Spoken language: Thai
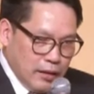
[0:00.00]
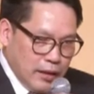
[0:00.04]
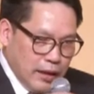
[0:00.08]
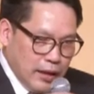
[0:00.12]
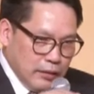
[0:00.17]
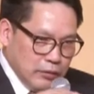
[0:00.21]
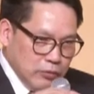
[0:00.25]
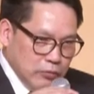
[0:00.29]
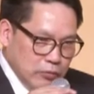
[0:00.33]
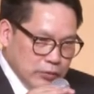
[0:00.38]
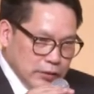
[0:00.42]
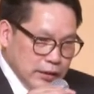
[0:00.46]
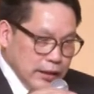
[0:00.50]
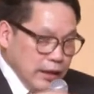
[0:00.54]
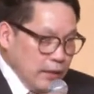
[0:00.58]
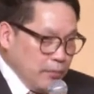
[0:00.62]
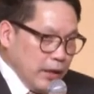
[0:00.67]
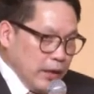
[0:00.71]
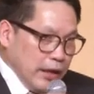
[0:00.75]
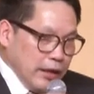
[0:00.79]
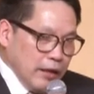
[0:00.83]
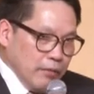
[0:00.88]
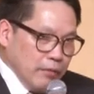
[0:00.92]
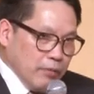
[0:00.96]
ในช่วงสี่
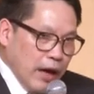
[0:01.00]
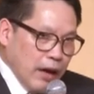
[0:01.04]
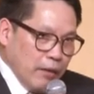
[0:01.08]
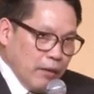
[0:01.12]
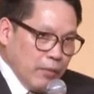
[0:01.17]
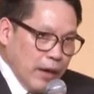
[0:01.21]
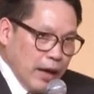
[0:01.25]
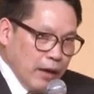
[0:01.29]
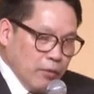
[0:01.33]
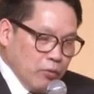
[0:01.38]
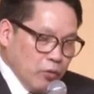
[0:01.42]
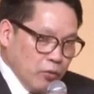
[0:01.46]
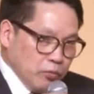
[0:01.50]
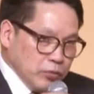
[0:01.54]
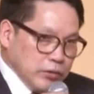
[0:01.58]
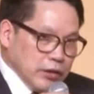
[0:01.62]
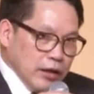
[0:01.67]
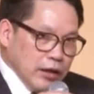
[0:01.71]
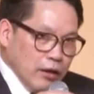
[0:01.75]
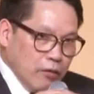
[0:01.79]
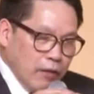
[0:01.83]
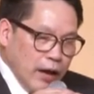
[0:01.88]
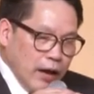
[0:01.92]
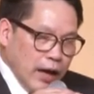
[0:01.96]
ปีที่ผ่านมาผม
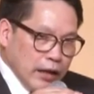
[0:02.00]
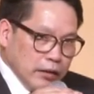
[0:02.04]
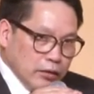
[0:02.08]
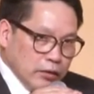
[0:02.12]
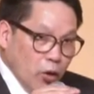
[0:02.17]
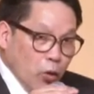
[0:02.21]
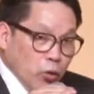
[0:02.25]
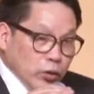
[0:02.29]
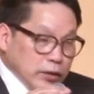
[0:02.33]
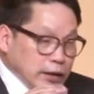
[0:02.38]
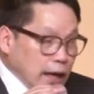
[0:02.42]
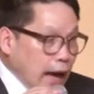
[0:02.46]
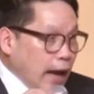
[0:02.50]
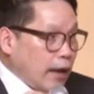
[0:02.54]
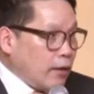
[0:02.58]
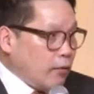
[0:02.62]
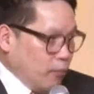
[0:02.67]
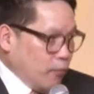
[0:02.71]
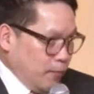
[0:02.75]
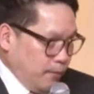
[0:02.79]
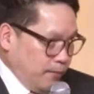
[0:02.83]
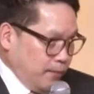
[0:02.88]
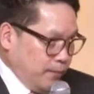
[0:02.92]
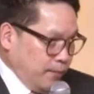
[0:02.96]
เชื่อว่าโตช้าล
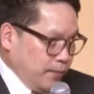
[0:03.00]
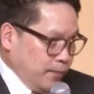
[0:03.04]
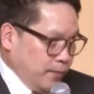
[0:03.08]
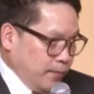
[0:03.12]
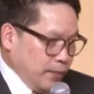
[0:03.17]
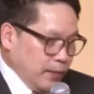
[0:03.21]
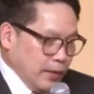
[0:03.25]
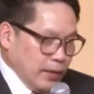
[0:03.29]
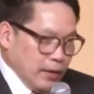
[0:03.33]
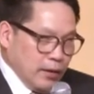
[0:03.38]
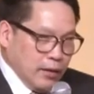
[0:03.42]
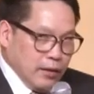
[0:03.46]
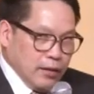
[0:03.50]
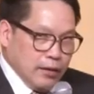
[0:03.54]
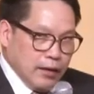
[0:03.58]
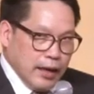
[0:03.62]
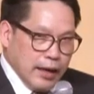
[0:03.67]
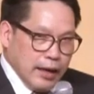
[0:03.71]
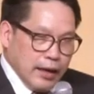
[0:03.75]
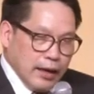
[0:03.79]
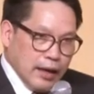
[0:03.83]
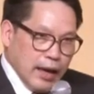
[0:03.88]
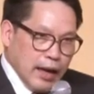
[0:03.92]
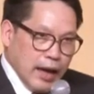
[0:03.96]
งใน
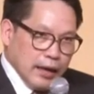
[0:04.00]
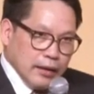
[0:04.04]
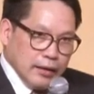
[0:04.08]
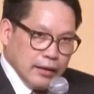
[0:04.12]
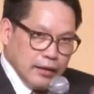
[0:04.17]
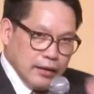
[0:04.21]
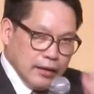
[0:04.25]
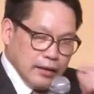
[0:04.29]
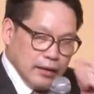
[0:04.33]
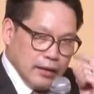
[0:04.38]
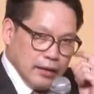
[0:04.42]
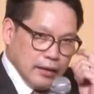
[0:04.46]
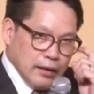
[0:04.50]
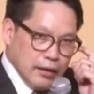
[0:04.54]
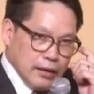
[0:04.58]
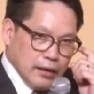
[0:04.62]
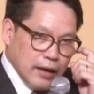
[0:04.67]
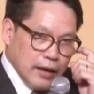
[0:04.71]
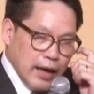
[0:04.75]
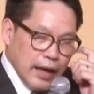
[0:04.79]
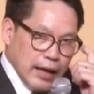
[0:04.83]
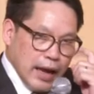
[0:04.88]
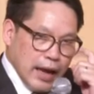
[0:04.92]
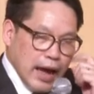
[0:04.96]
ขณะที่
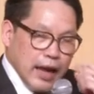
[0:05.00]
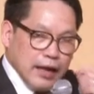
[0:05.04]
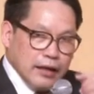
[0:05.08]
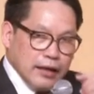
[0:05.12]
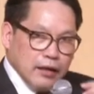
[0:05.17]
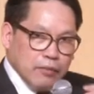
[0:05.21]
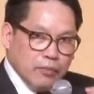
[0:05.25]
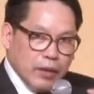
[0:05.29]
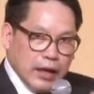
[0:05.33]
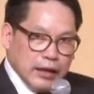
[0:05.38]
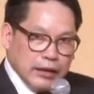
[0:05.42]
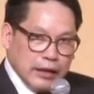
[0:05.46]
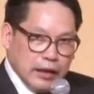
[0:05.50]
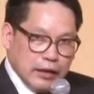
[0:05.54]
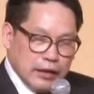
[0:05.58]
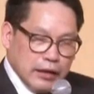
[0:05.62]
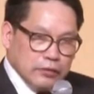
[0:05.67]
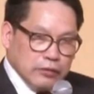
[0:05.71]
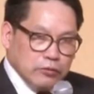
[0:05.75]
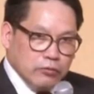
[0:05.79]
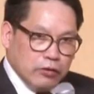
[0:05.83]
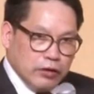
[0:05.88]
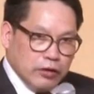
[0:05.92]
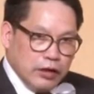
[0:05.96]
รายได้ที่มาจากใน
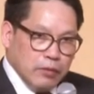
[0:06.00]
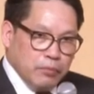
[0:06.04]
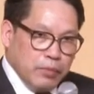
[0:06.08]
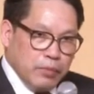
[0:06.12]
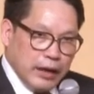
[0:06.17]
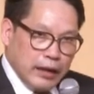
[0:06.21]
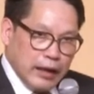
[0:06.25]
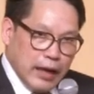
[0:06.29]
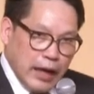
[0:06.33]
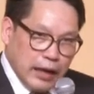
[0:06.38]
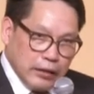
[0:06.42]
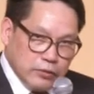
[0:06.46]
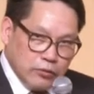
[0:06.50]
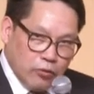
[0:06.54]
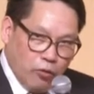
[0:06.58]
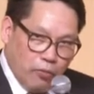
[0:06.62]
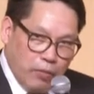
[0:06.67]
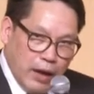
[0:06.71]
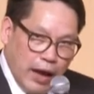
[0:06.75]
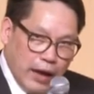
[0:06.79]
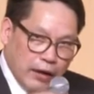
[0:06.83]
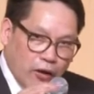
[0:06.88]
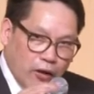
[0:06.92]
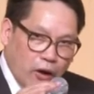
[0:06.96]
ส่วนที่เป็นการส่ง
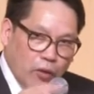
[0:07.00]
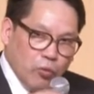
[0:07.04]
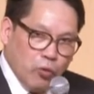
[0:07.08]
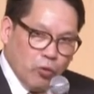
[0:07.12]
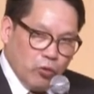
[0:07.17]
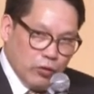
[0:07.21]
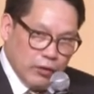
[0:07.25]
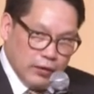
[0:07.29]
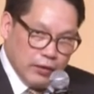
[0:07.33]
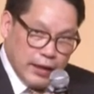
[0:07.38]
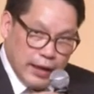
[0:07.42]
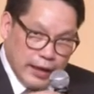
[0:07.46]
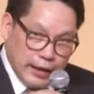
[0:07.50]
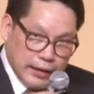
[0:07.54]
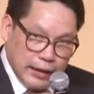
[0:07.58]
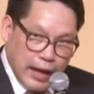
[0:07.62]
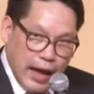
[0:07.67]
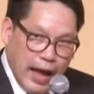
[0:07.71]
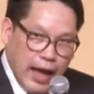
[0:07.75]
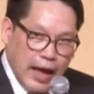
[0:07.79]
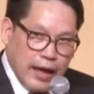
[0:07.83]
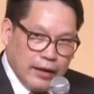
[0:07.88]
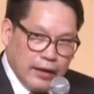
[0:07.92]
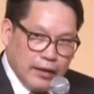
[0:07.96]
ผ่านข้อมูลหรือ
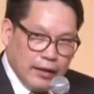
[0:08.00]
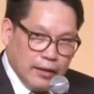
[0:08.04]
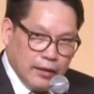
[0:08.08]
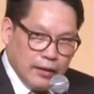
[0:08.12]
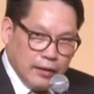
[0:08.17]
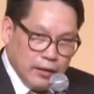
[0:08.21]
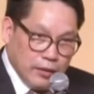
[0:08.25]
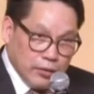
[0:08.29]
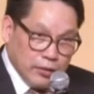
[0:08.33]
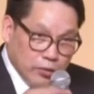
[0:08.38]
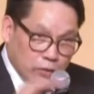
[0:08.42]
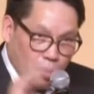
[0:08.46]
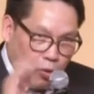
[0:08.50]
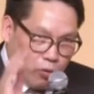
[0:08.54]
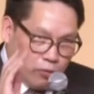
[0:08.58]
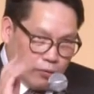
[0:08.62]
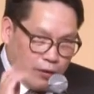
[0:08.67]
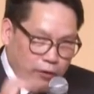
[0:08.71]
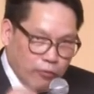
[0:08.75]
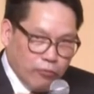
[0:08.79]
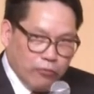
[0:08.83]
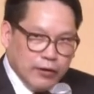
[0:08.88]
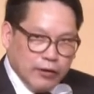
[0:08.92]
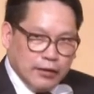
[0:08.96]
Data เนี่ยโต
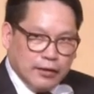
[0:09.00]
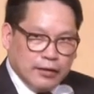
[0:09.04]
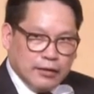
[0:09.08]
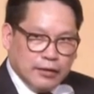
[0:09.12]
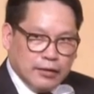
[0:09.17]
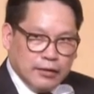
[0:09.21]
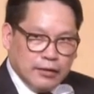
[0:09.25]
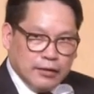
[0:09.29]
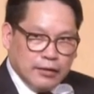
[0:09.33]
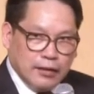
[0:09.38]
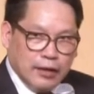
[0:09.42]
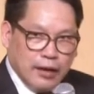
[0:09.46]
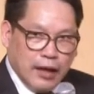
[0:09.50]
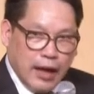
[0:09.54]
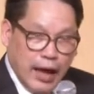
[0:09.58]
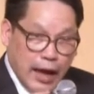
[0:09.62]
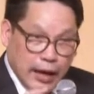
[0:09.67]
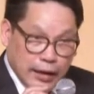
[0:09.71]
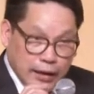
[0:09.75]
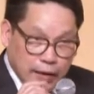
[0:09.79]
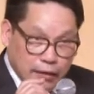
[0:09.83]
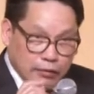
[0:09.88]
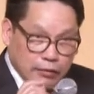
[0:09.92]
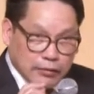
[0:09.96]
เร็วขึ้นอั
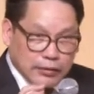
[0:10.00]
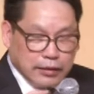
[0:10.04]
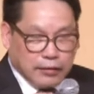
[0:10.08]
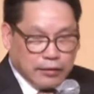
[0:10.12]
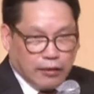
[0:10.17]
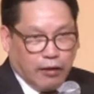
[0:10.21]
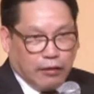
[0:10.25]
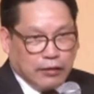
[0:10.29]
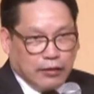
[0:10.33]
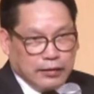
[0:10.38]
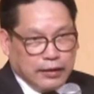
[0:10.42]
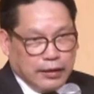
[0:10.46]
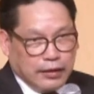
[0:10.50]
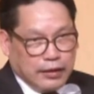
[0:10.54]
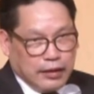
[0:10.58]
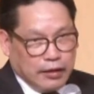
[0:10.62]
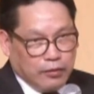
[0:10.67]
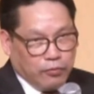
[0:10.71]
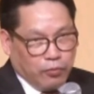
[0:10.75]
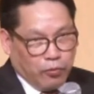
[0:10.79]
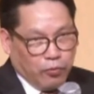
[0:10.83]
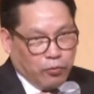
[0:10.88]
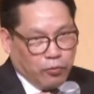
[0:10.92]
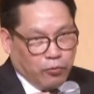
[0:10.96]
นนี้ก็สะท้อนสิ่ง
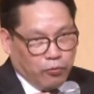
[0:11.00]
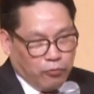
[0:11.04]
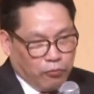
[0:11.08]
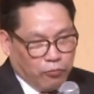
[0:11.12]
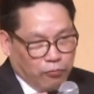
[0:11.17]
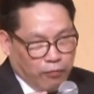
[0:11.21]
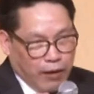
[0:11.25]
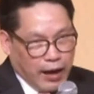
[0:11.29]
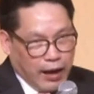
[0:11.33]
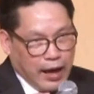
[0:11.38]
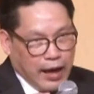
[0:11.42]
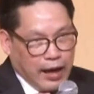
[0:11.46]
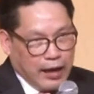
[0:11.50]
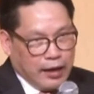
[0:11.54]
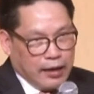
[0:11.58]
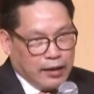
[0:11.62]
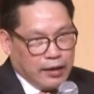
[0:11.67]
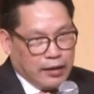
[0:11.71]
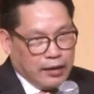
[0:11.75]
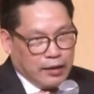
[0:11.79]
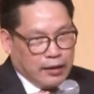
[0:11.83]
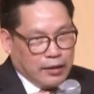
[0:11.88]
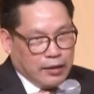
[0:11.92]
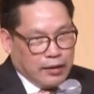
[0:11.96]
ที่ผมพูดว่า
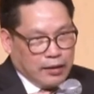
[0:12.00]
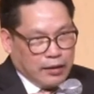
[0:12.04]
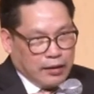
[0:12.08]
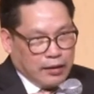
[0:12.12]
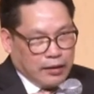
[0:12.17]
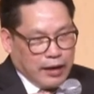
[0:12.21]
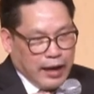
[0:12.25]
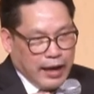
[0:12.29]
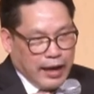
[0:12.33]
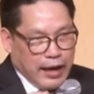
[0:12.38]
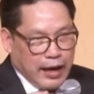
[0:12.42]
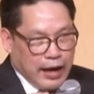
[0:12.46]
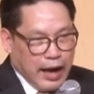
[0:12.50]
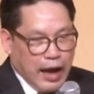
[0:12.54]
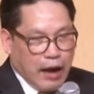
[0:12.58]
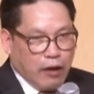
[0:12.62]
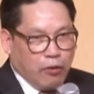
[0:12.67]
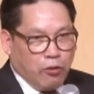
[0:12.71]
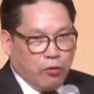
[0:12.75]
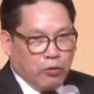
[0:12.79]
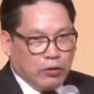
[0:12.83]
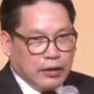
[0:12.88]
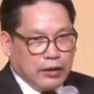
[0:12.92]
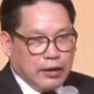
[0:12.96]
ในอนา
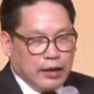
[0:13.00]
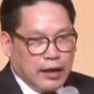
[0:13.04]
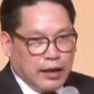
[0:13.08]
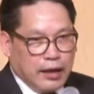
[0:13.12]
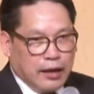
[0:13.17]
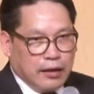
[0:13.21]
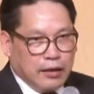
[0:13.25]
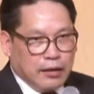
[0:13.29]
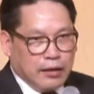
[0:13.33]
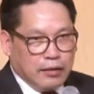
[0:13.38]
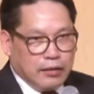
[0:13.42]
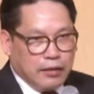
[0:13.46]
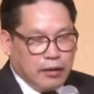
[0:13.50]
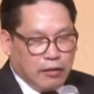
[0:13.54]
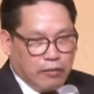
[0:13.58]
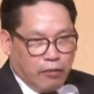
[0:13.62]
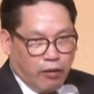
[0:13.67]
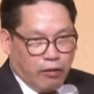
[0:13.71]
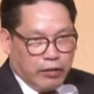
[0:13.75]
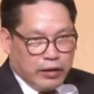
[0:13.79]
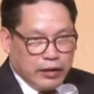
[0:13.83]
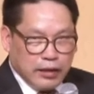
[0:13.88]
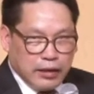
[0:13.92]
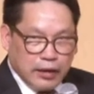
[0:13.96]
คตเนี่ยเรื่องข
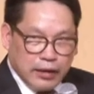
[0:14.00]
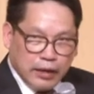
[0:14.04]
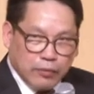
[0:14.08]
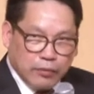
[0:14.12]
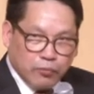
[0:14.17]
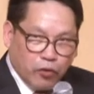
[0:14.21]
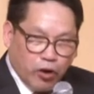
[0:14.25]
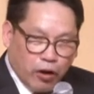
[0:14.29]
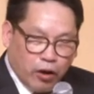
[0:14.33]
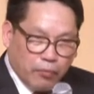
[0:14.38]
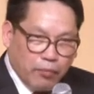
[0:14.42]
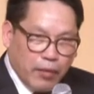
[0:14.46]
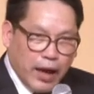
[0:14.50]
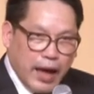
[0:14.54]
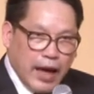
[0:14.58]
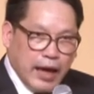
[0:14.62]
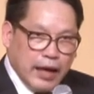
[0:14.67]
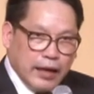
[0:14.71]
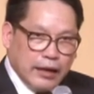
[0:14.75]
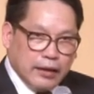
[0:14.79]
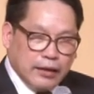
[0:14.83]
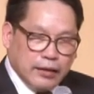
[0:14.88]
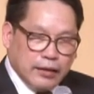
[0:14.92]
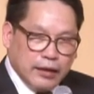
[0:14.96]
องอินเทอร์เน็ตบรอดแบ
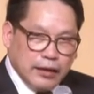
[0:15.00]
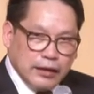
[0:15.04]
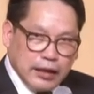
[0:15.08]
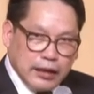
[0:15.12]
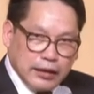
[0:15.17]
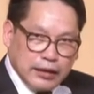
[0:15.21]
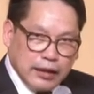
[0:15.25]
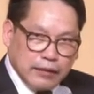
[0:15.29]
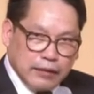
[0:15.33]
นด์ที่จะส